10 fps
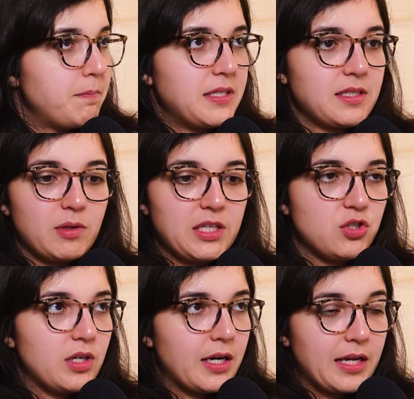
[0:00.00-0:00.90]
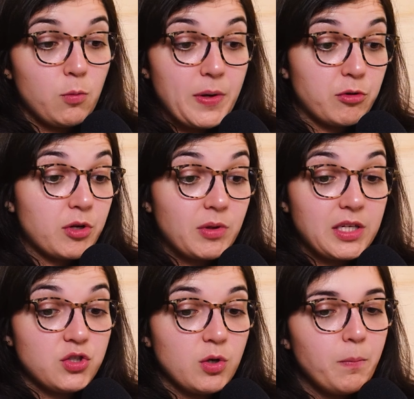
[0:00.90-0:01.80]
empresa não atende, aquela operadora não
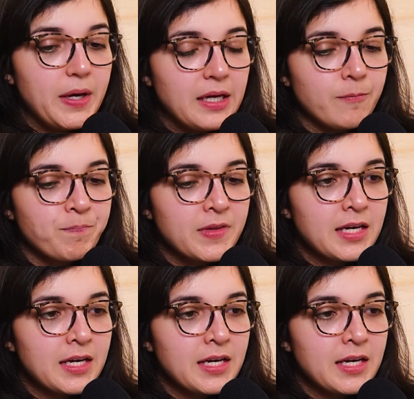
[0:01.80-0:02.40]
atende tão bem.